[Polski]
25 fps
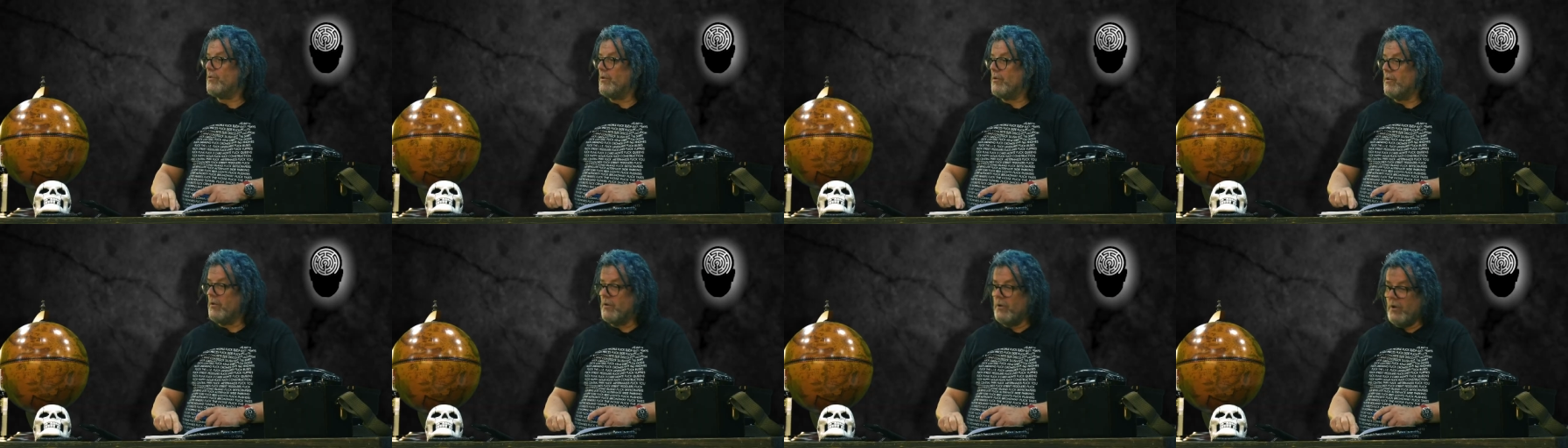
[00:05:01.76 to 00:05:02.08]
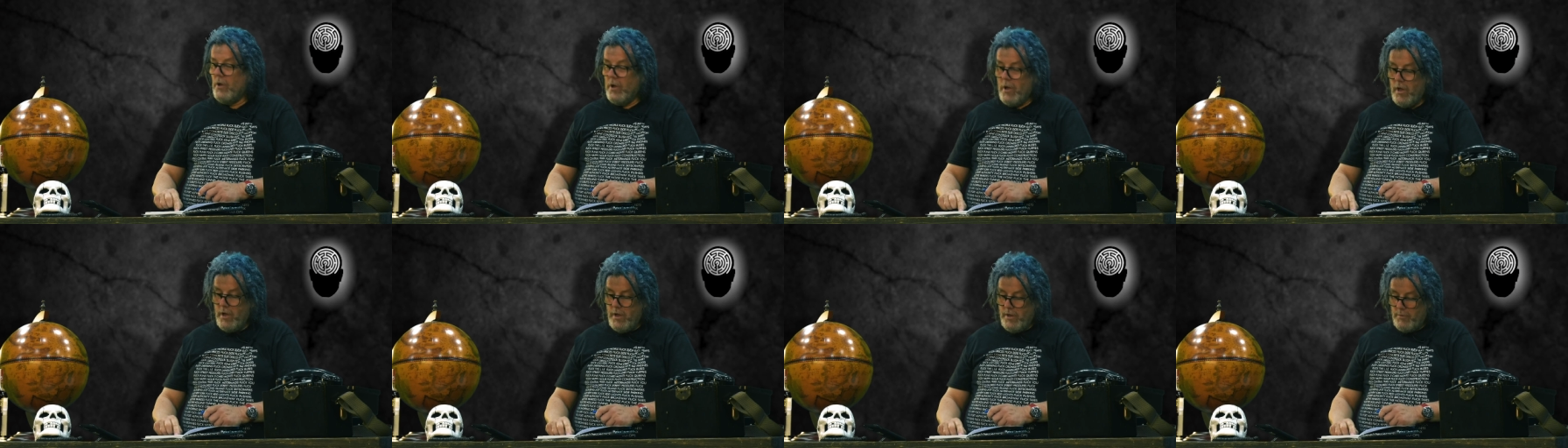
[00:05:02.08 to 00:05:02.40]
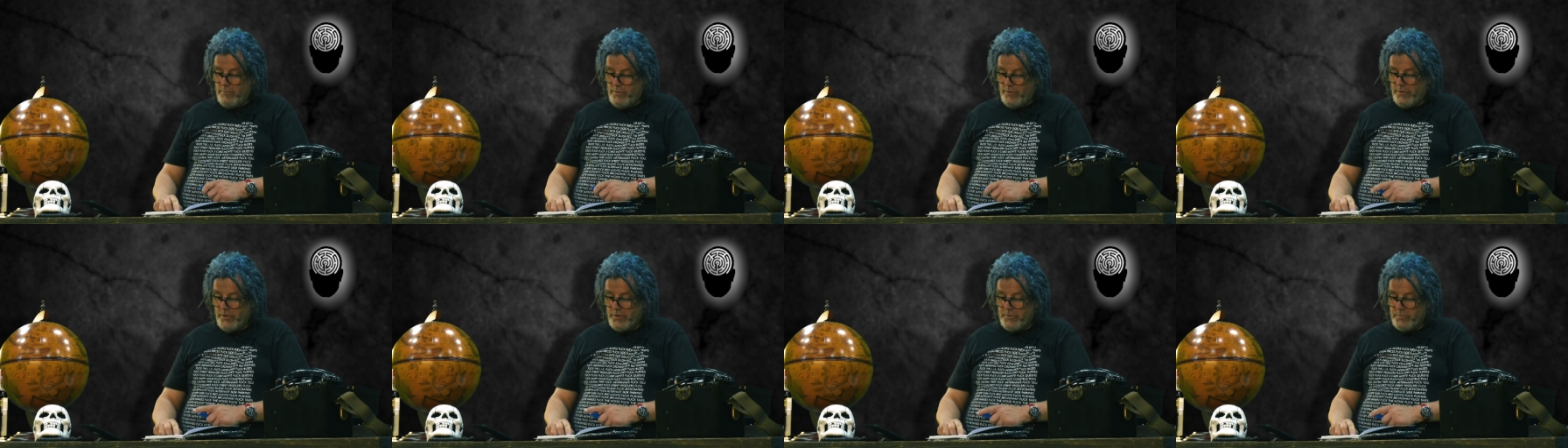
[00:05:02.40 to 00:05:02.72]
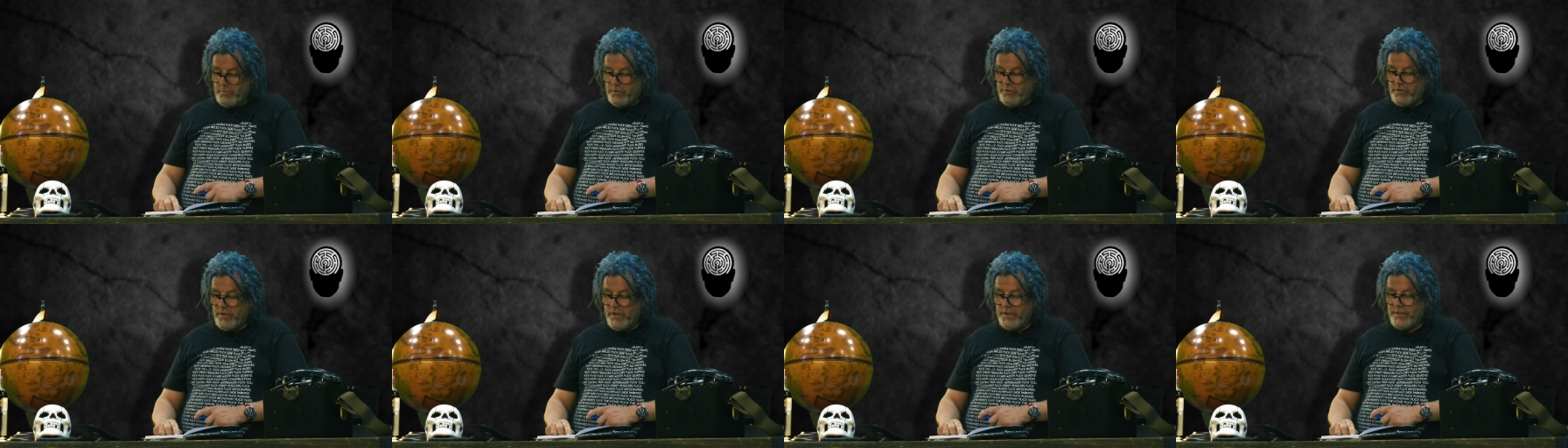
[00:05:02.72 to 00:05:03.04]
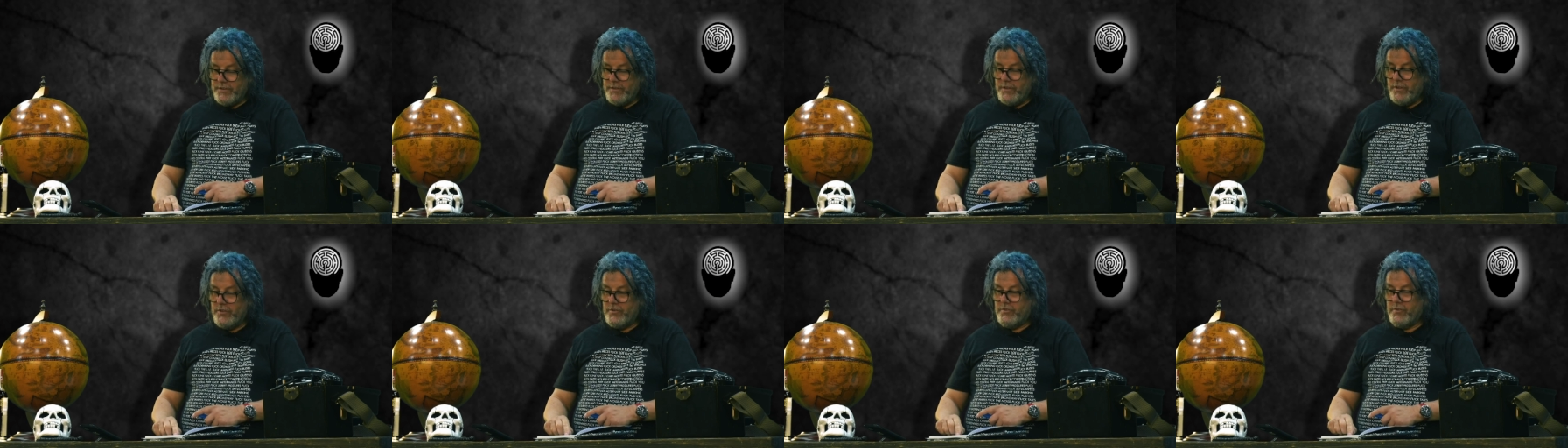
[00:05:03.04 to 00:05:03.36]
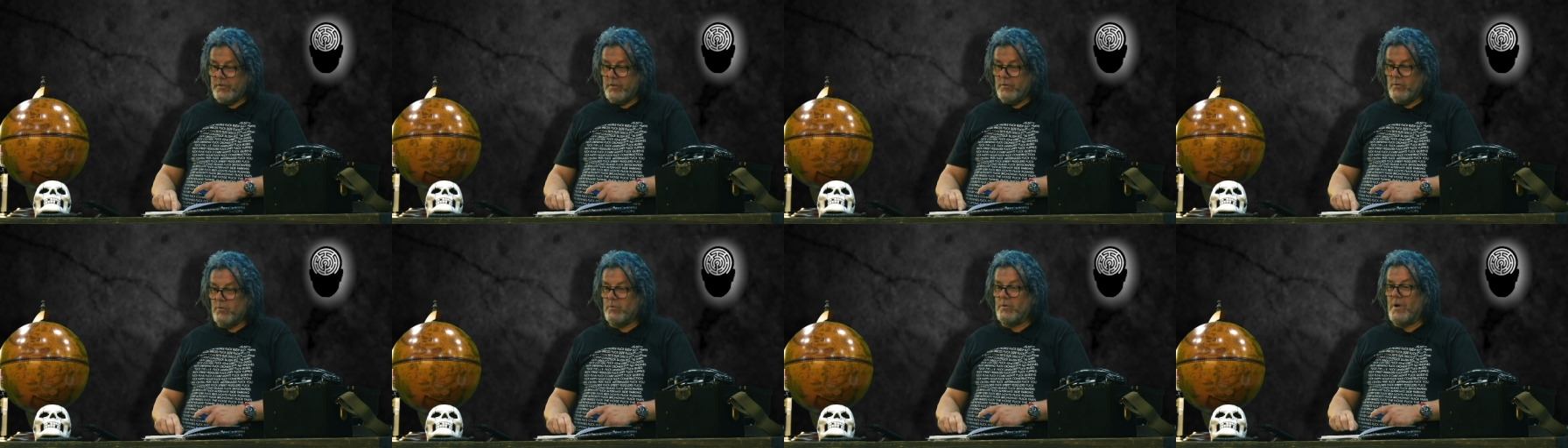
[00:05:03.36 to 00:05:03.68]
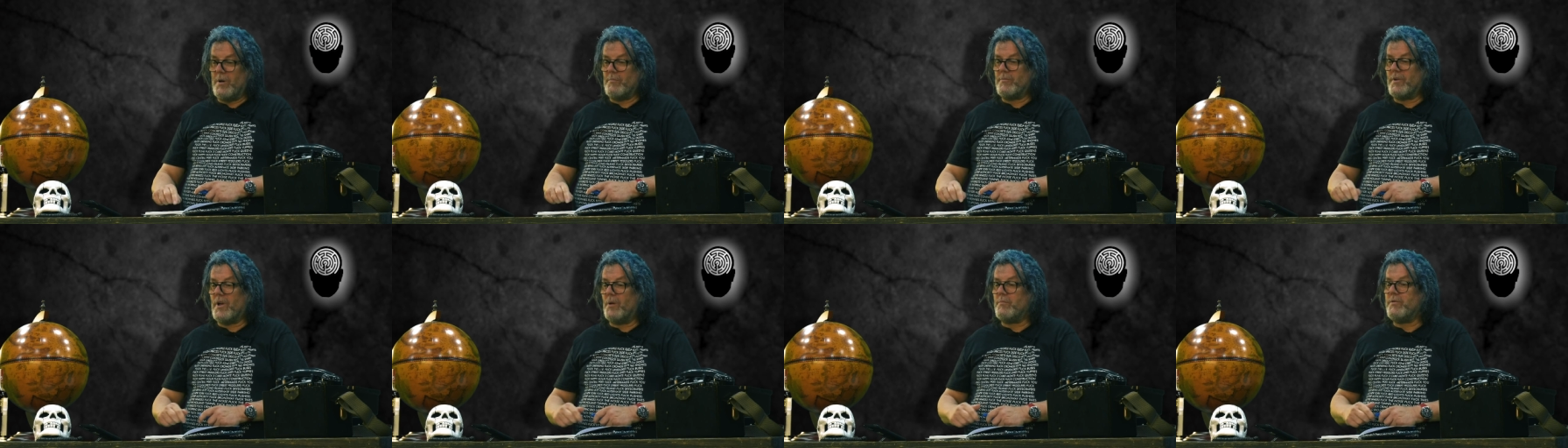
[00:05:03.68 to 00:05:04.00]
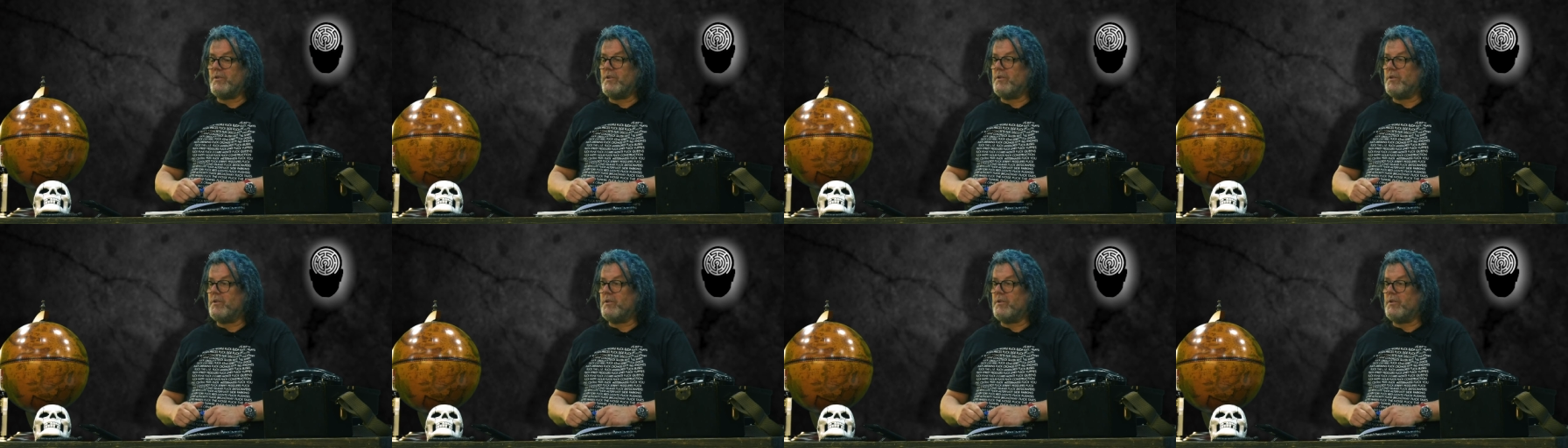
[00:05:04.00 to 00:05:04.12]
do powiedzmy średnicy ułamka